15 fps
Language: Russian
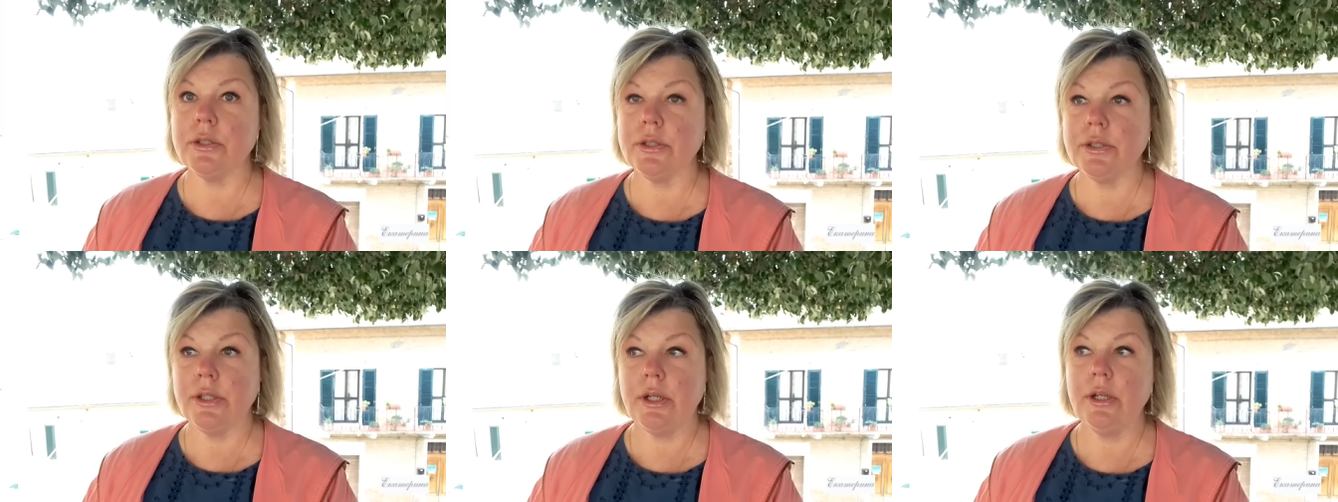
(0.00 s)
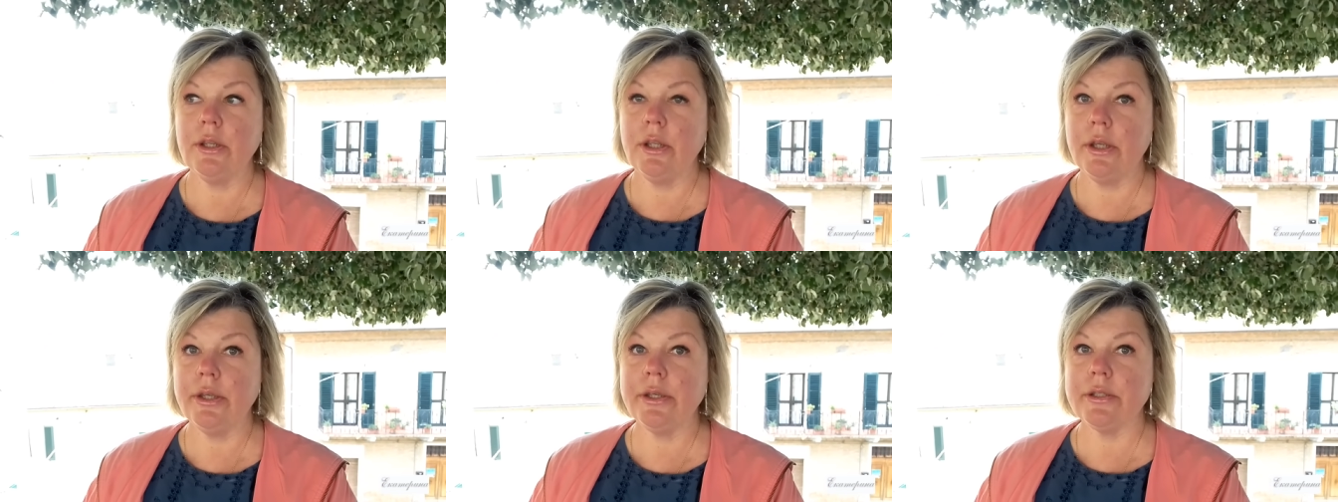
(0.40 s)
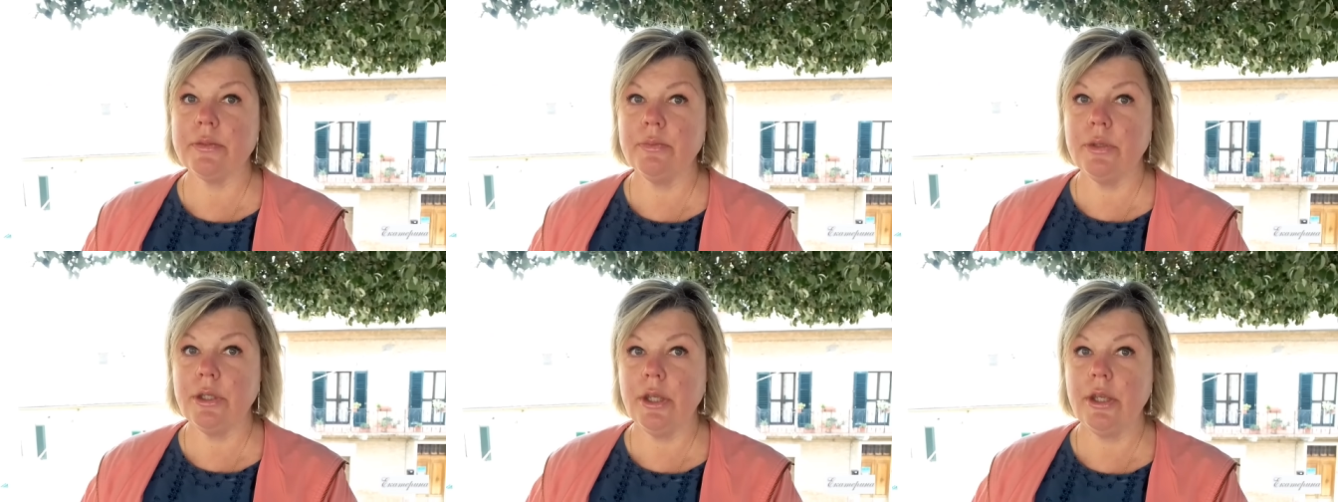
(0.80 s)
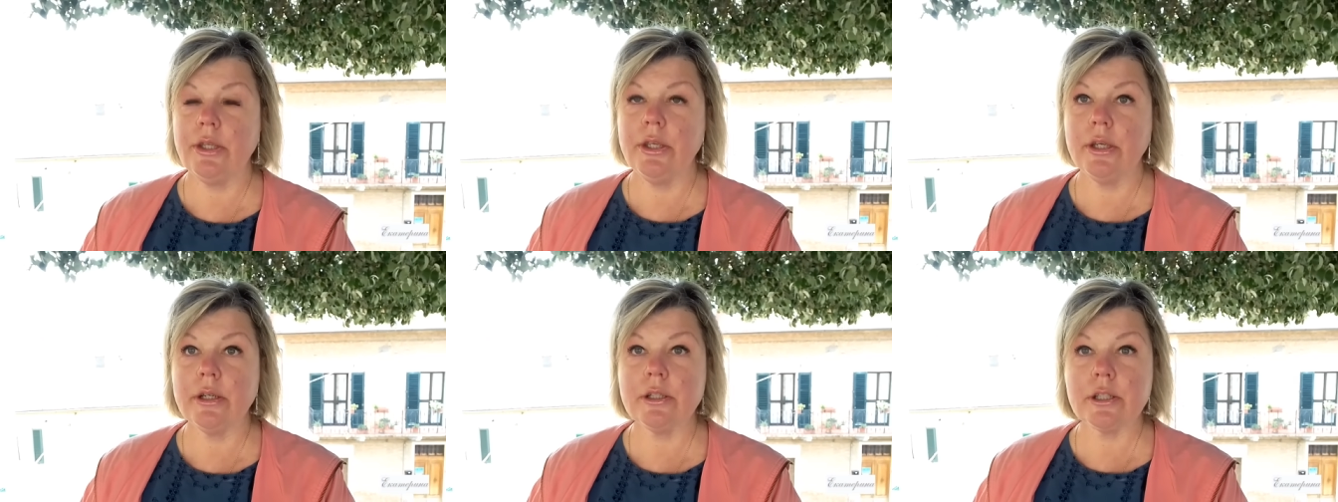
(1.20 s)
сильные
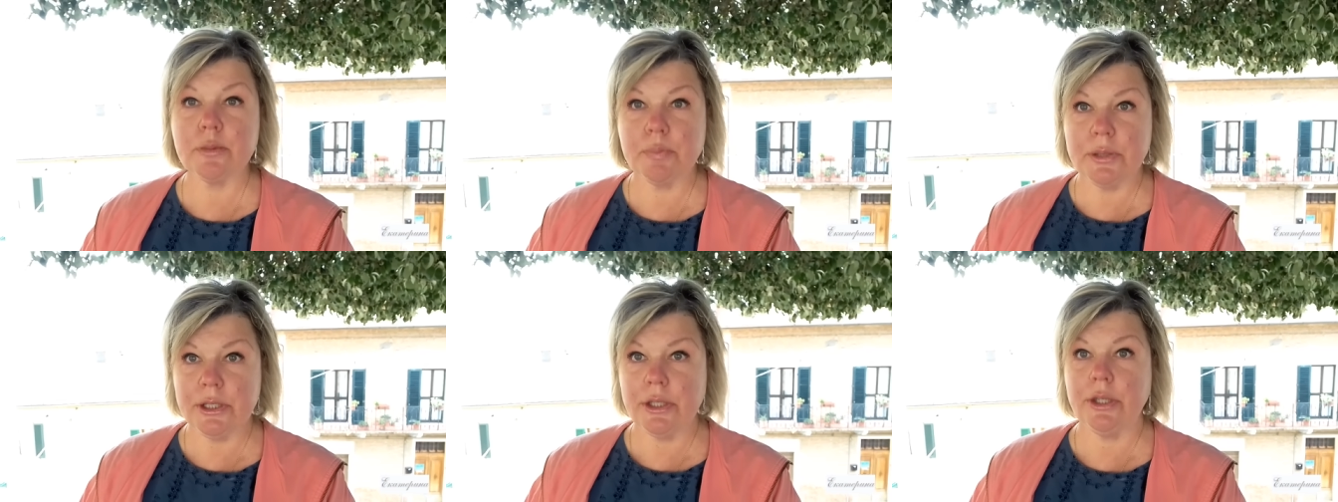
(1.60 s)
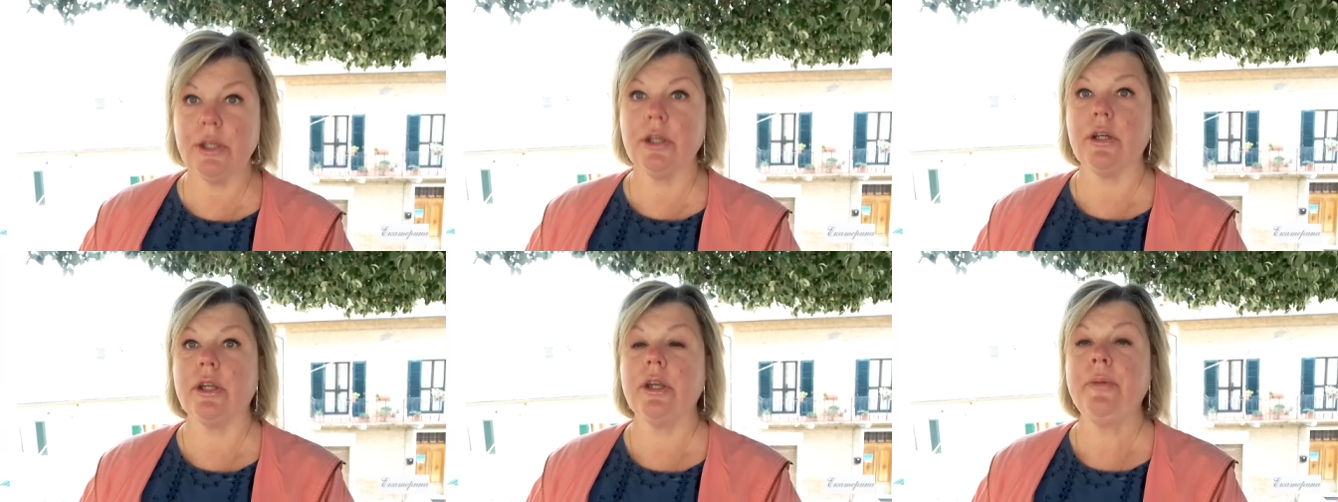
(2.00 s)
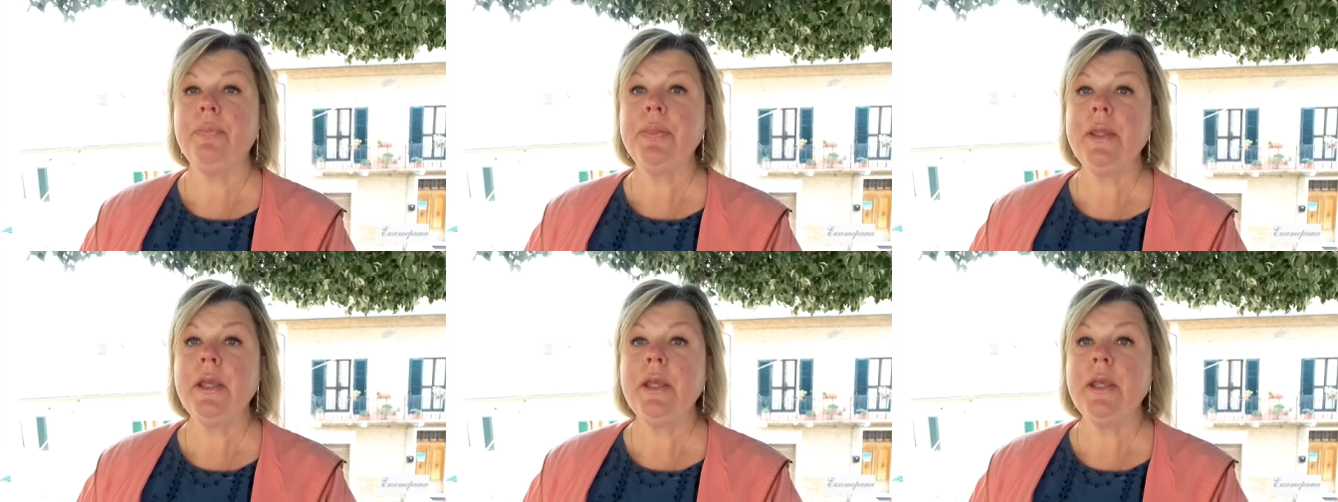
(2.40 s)
изменения с психикой.